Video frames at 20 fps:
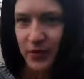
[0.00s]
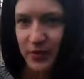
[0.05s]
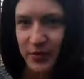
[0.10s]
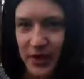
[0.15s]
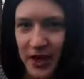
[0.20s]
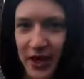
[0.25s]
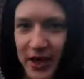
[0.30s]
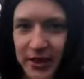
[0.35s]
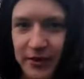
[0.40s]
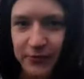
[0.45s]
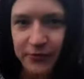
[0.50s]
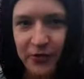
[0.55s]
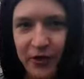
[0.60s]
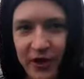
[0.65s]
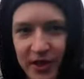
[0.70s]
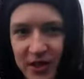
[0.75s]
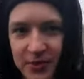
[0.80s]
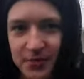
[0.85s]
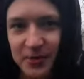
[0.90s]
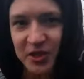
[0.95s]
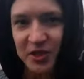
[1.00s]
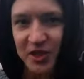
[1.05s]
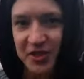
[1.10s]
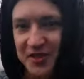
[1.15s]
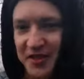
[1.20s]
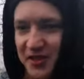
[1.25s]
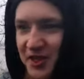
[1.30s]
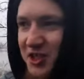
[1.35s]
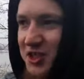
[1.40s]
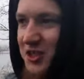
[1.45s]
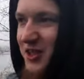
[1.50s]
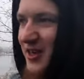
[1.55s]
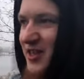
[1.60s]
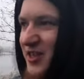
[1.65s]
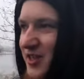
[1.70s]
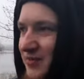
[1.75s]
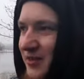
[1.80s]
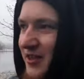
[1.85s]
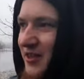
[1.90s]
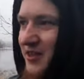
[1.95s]
Wir haben gerade voll das beschissene
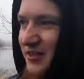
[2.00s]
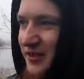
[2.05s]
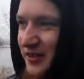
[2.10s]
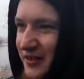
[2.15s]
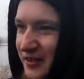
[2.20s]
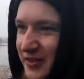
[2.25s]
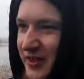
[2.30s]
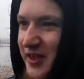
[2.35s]
Scheißwetter.